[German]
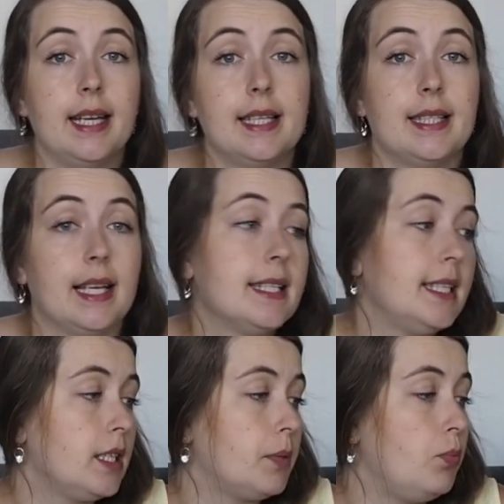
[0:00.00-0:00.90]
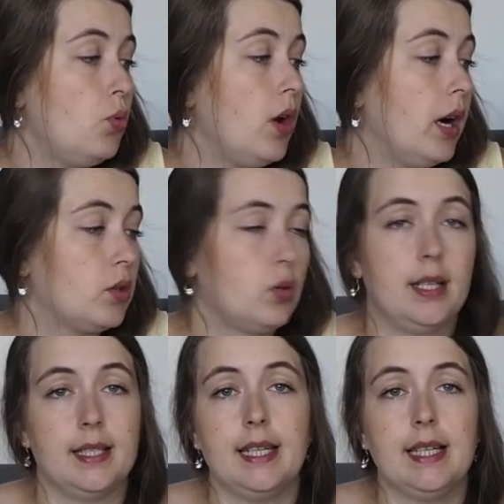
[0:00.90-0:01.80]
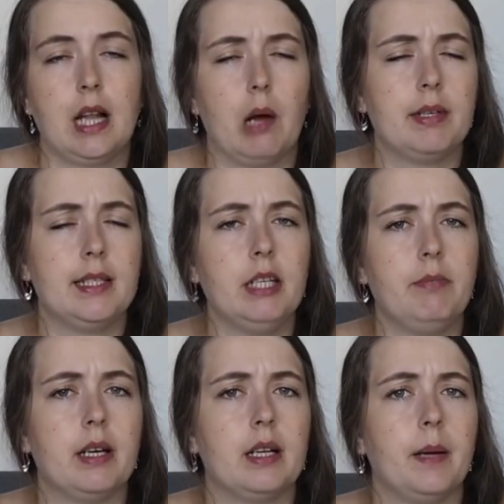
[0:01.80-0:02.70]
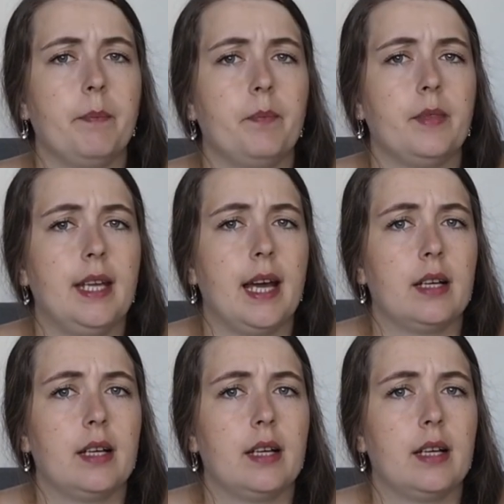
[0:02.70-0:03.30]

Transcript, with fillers: ist, dass dieses Buch auch so an sich, glaube ich, nicht mehr ähm,